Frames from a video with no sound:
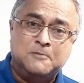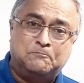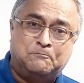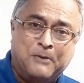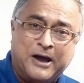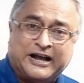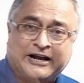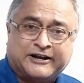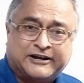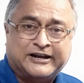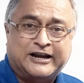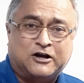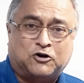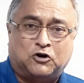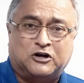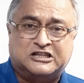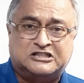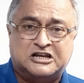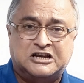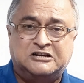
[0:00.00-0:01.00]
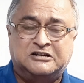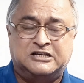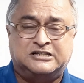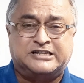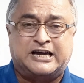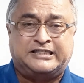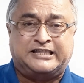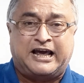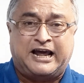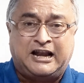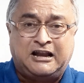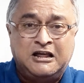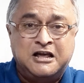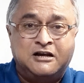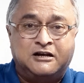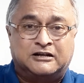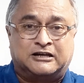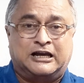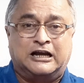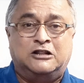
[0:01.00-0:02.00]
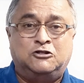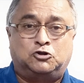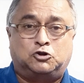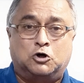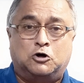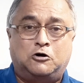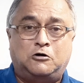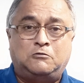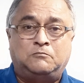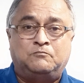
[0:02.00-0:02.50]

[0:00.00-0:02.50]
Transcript: বিক্রি করে দিন নিজেদের কিন্তু